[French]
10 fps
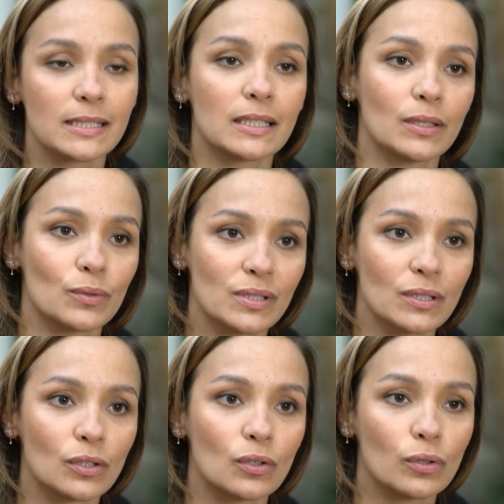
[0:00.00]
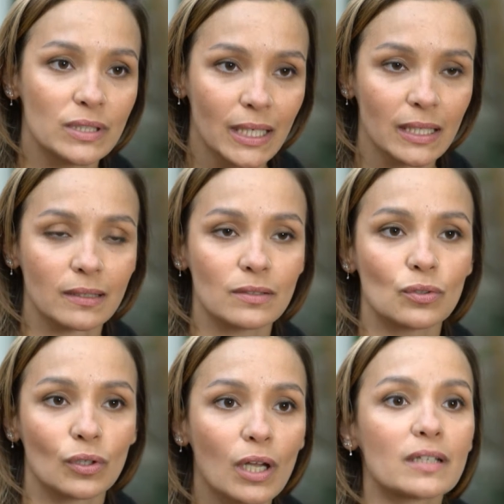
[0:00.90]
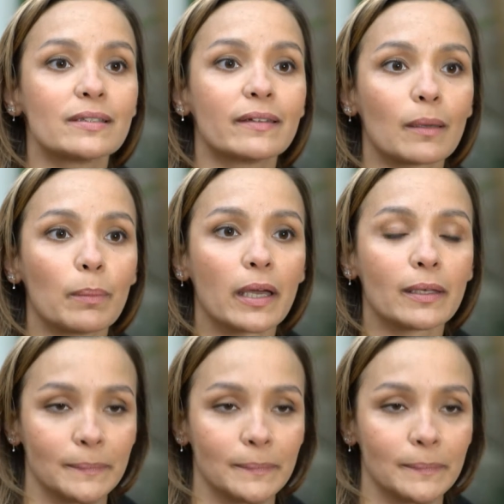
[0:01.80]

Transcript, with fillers: risque, et aussi co-directrice de Girls in Tech Paris.